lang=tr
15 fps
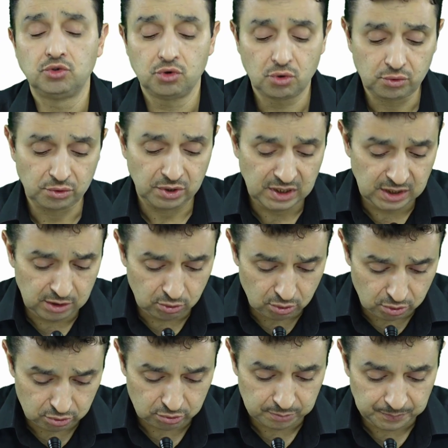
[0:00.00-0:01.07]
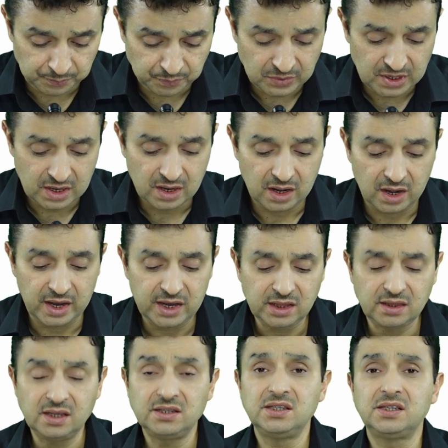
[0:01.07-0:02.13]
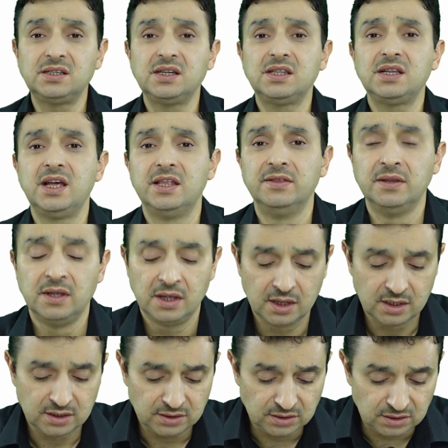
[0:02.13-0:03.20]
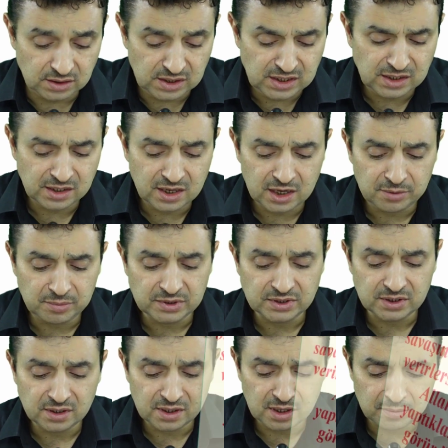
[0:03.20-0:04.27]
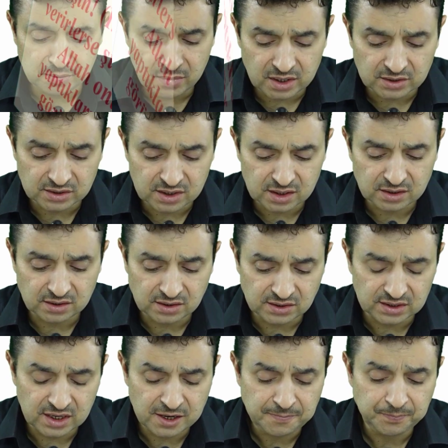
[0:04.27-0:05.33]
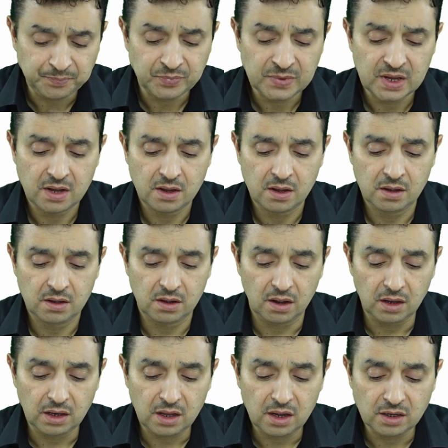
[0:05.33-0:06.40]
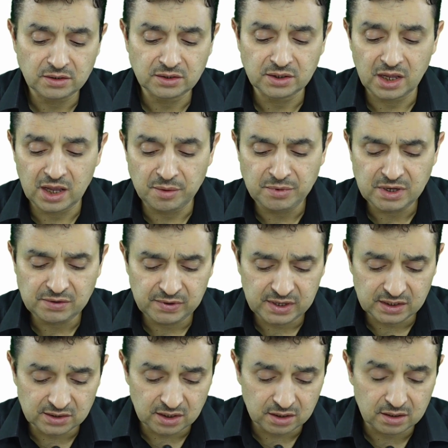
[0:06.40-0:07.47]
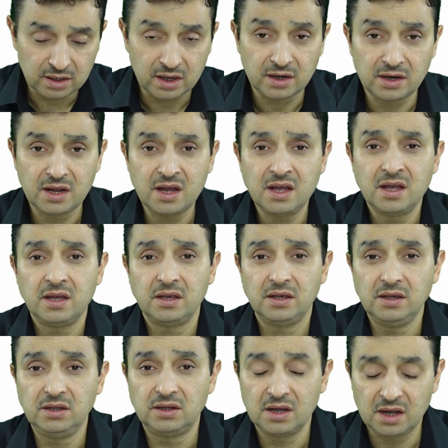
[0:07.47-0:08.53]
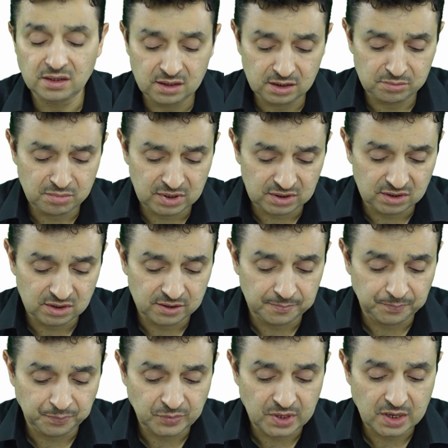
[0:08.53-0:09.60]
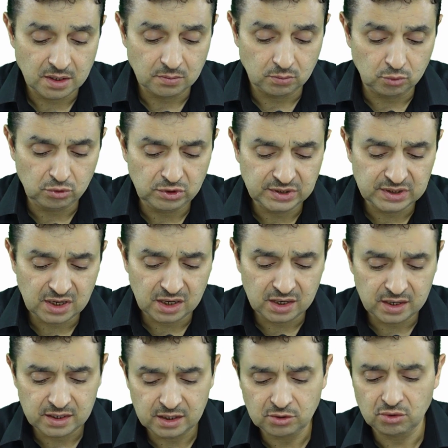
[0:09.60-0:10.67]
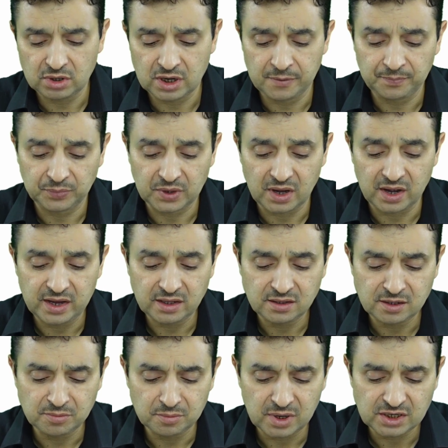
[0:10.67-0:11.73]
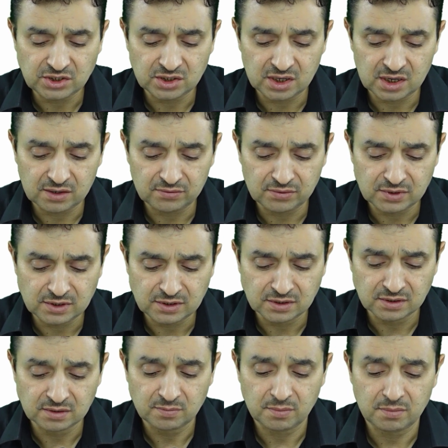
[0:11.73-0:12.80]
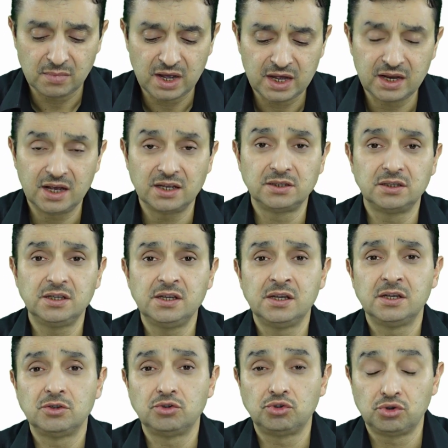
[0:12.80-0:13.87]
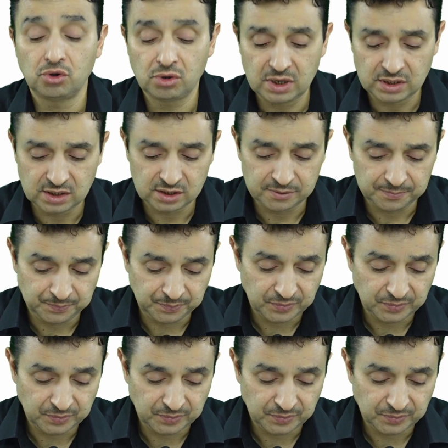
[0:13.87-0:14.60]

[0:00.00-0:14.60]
çok iyi görür. Ayette zikredilen din kelimesinden maksat ise Allah'ın emir ve yasaklarına itaat etmektir. Bu izahlara göre ayetin baş tarafının manası şöyledir.